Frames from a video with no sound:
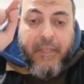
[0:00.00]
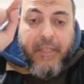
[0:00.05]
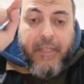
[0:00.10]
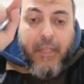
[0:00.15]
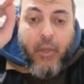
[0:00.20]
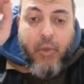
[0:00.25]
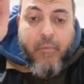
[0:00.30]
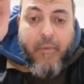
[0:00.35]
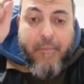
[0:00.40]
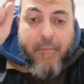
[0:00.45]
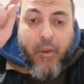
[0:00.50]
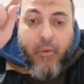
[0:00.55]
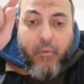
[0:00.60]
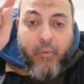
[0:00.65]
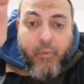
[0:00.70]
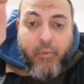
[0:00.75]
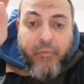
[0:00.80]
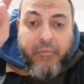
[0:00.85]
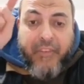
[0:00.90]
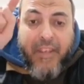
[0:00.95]
بينكما
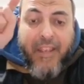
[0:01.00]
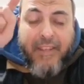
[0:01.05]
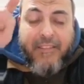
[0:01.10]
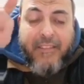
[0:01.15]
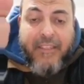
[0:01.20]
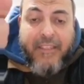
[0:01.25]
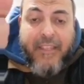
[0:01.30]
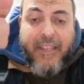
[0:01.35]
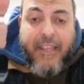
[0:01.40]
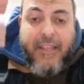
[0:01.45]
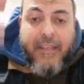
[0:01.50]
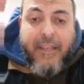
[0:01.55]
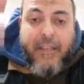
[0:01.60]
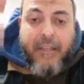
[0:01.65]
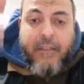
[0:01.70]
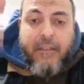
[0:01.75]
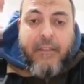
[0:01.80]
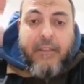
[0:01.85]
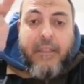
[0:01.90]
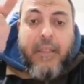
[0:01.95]
مولود في هذه
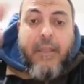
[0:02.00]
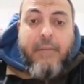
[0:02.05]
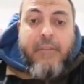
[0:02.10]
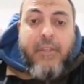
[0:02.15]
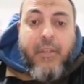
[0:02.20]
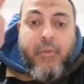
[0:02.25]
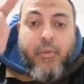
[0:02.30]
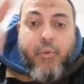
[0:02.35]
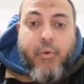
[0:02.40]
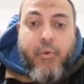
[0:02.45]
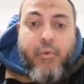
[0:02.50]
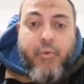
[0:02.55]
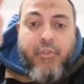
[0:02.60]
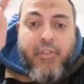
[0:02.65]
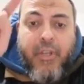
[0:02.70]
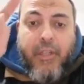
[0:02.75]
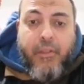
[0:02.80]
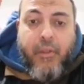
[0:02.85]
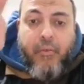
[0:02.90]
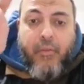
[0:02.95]
الليلة لم يضر
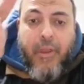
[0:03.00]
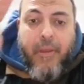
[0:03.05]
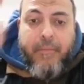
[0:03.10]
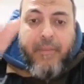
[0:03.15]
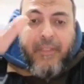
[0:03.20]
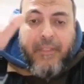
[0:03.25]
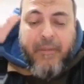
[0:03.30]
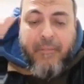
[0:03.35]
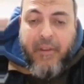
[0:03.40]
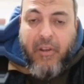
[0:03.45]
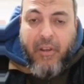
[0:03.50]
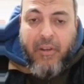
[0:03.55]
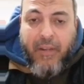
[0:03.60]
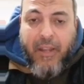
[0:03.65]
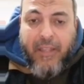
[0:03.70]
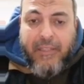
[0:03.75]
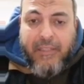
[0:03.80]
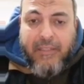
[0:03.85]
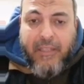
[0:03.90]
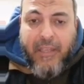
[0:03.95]
الشيطان أبدا كما
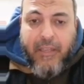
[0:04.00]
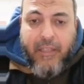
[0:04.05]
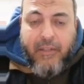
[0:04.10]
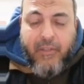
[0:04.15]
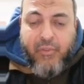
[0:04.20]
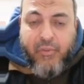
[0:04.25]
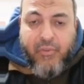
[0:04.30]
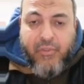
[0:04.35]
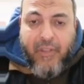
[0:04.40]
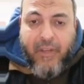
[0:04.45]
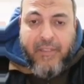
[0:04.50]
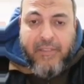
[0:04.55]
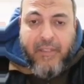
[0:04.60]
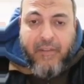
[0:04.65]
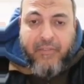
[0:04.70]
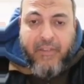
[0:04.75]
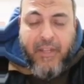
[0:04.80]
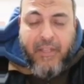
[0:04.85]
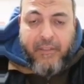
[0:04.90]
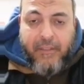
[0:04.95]
قال الحديث الرسول صلى الله عليه
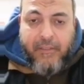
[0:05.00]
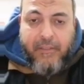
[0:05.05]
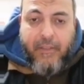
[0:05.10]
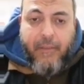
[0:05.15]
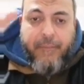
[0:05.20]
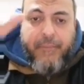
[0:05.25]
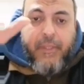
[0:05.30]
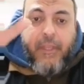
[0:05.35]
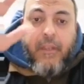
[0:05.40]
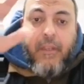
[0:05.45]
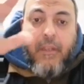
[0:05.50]
وسلم في الحديث